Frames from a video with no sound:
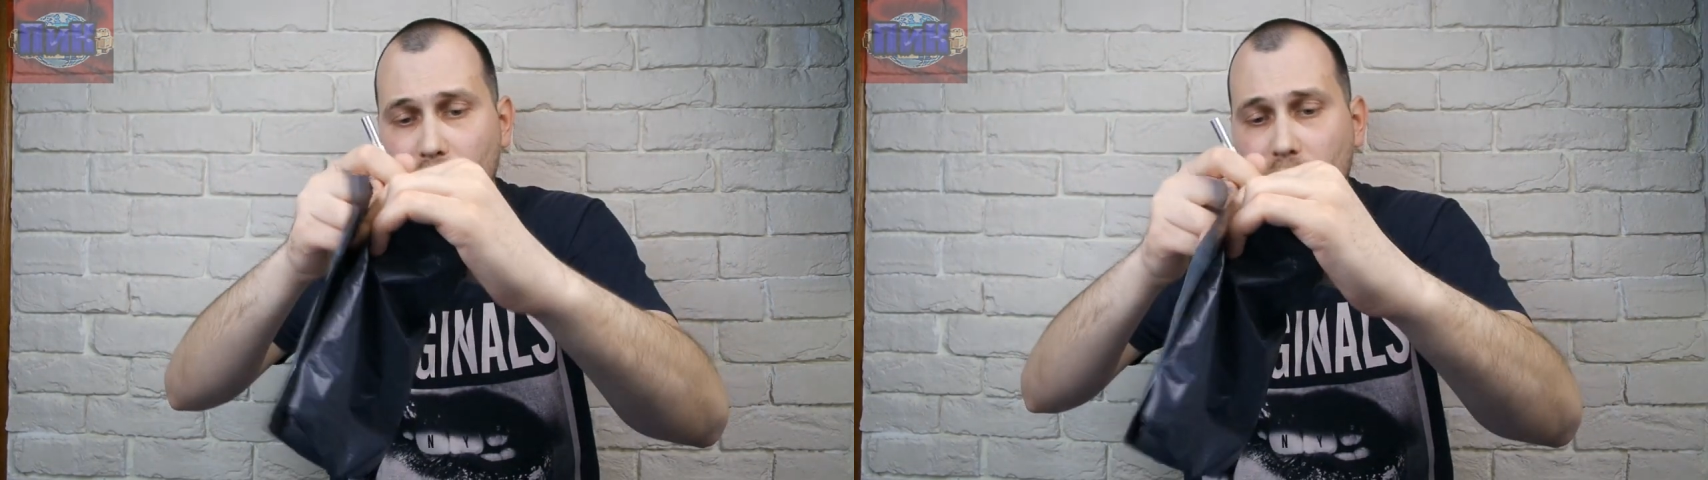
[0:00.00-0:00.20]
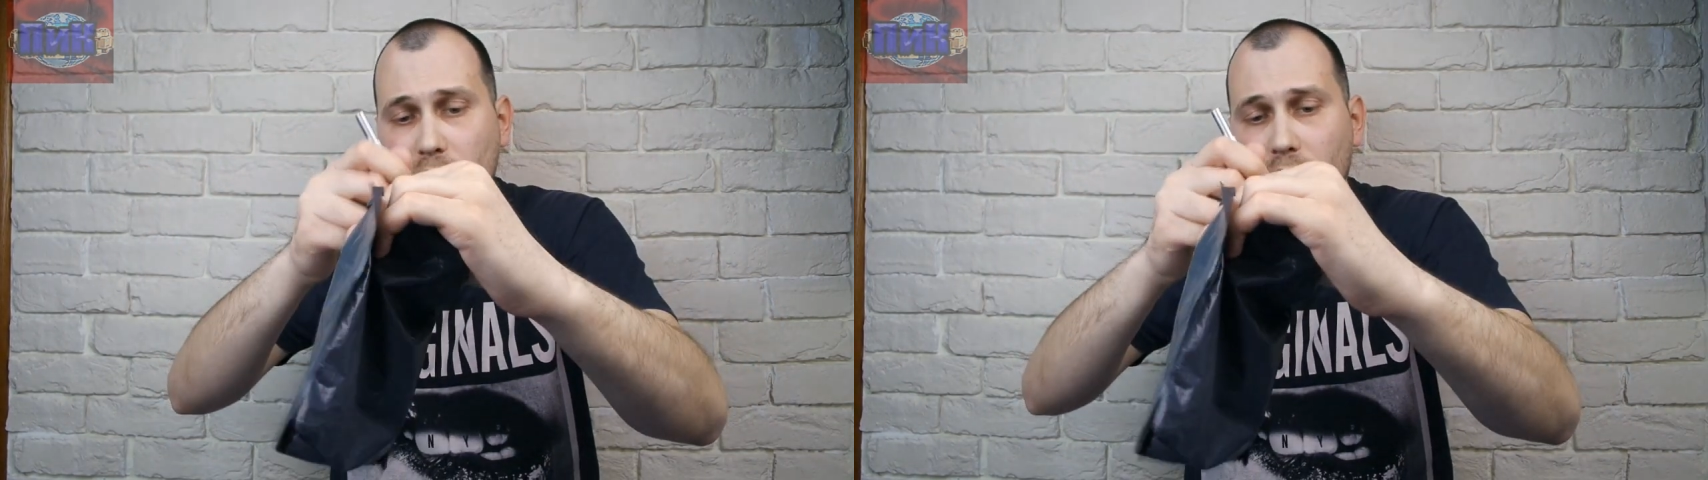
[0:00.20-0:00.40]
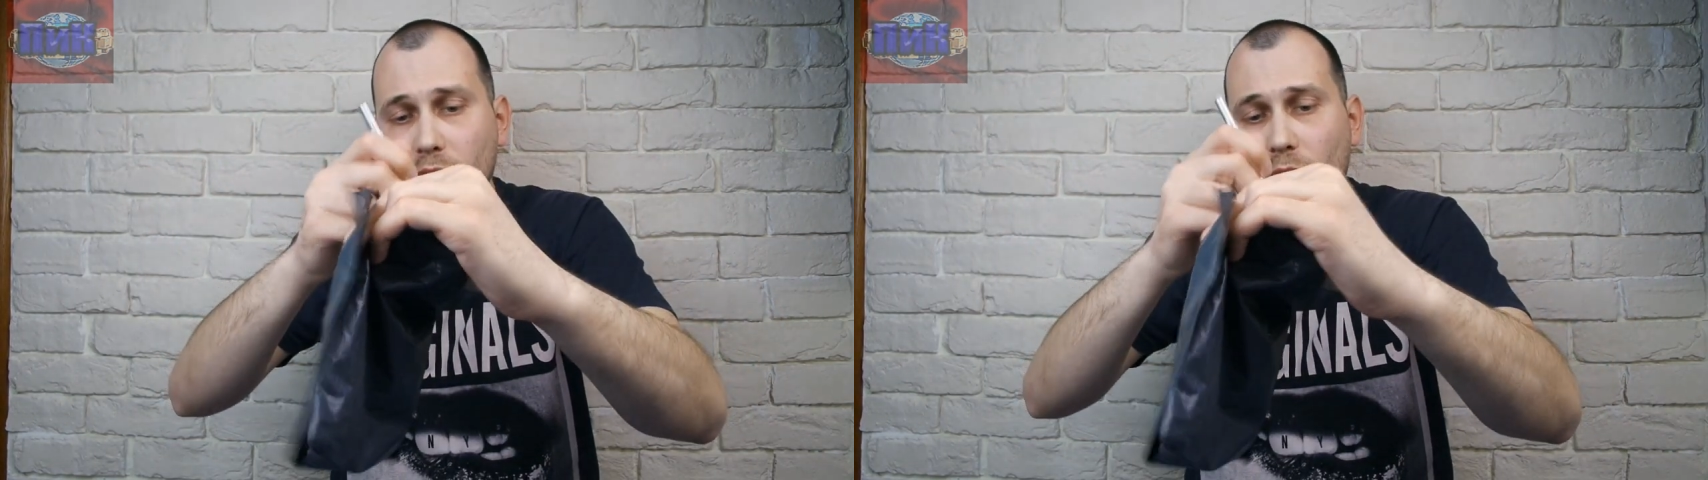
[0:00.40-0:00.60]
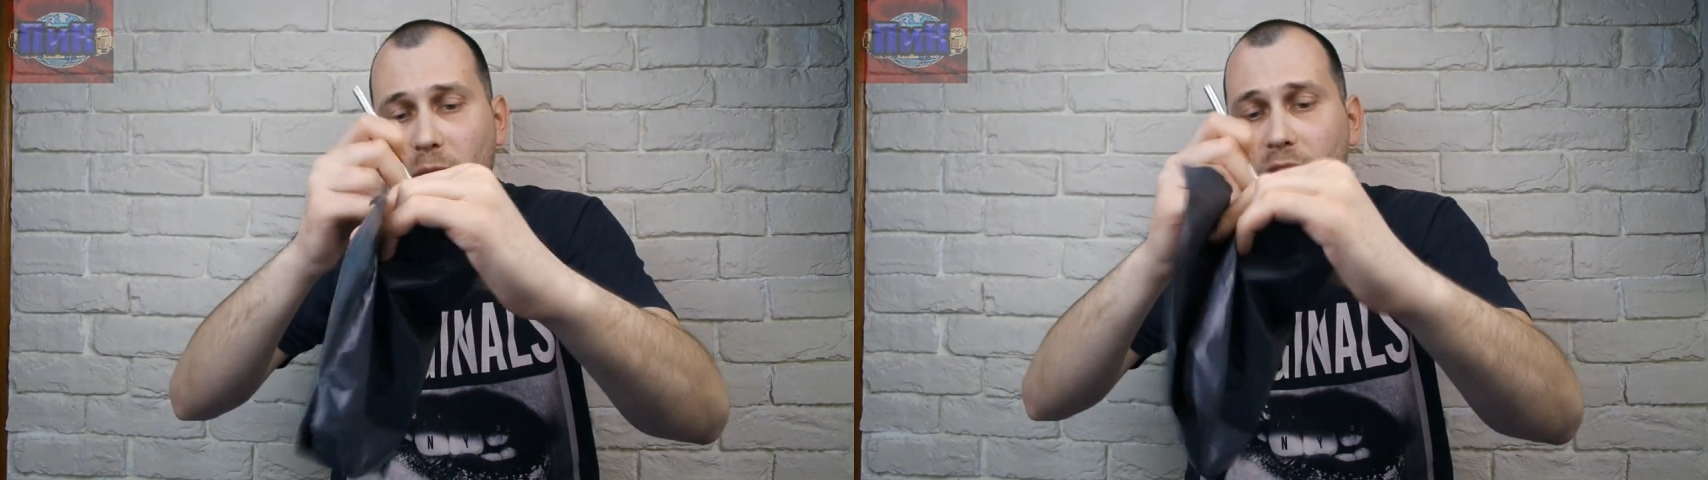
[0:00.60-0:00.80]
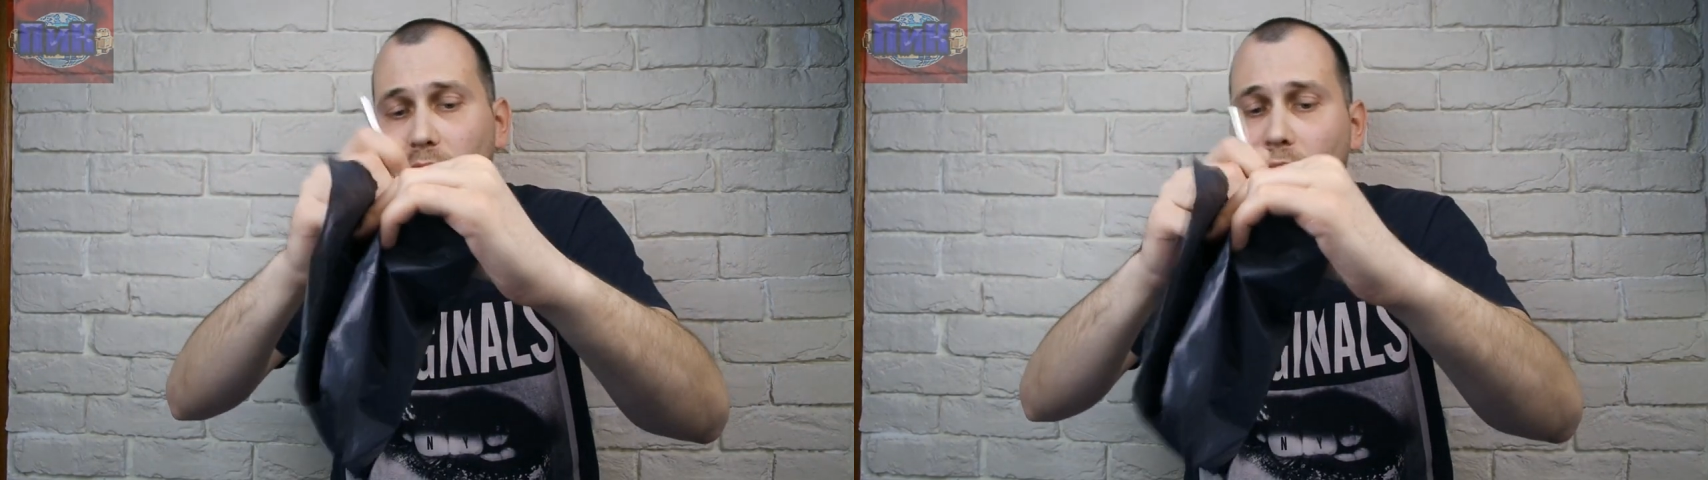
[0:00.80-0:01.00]
из этого
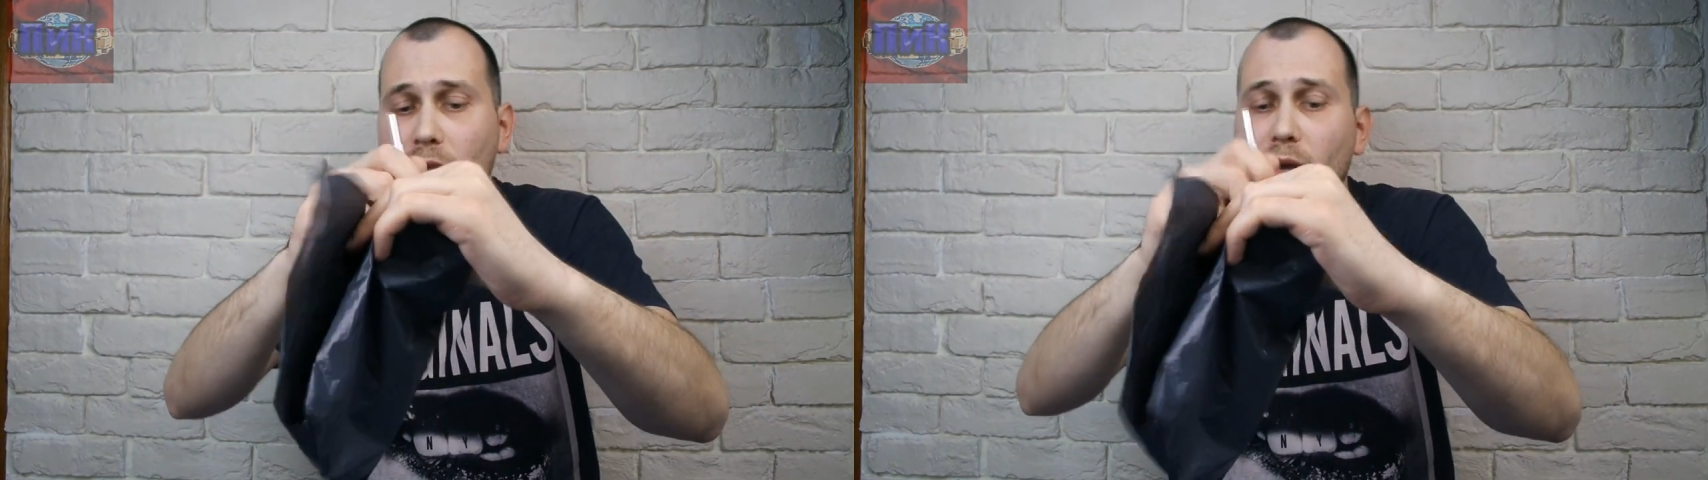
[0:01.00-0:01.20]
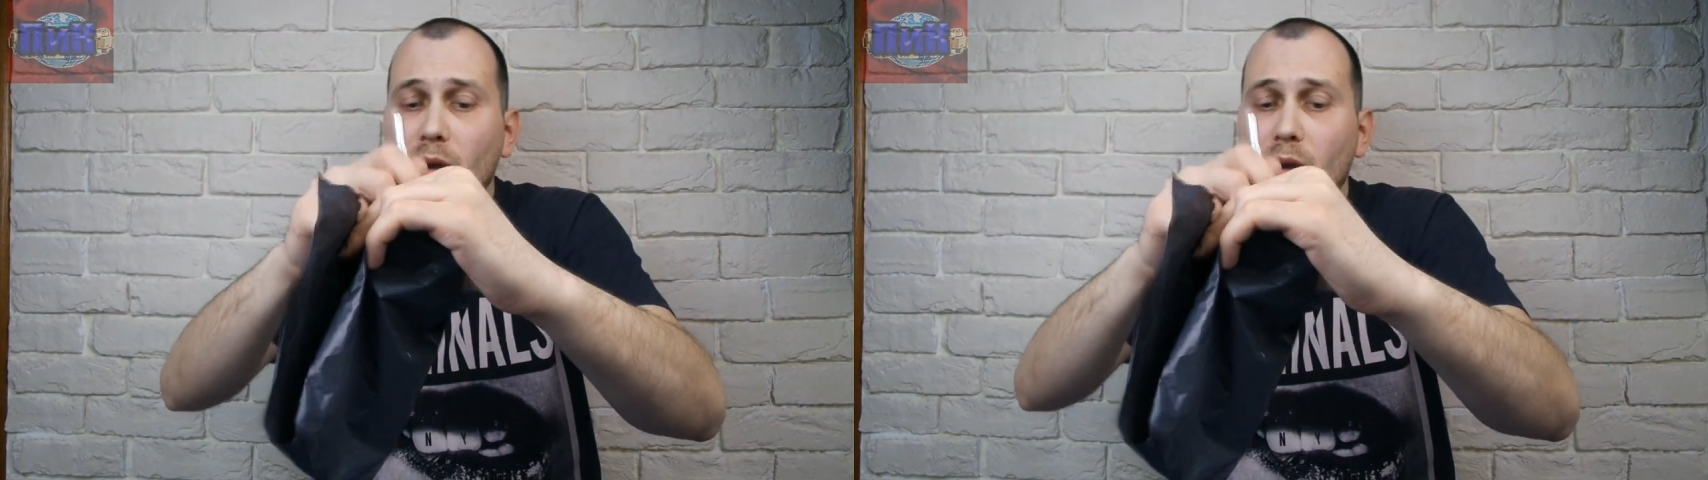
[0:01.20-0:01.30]
пакета.